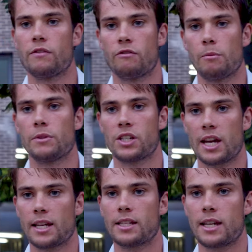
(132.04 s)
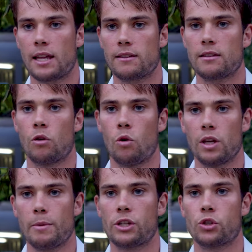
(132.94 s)
wurde es immer einfacher, meinen
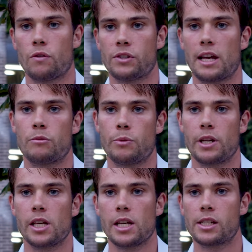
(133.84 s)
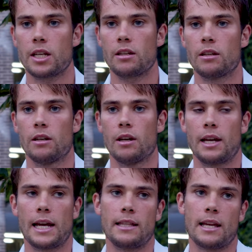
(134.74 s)
Service durchzubringen. Das Break
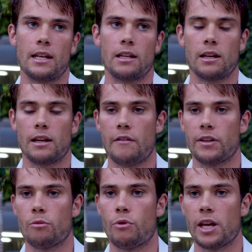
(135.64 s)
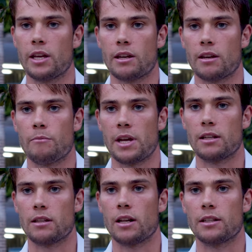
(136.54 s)
hat es dann nochmal deutlich einfacher
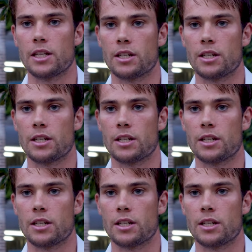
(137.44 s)
gemacht.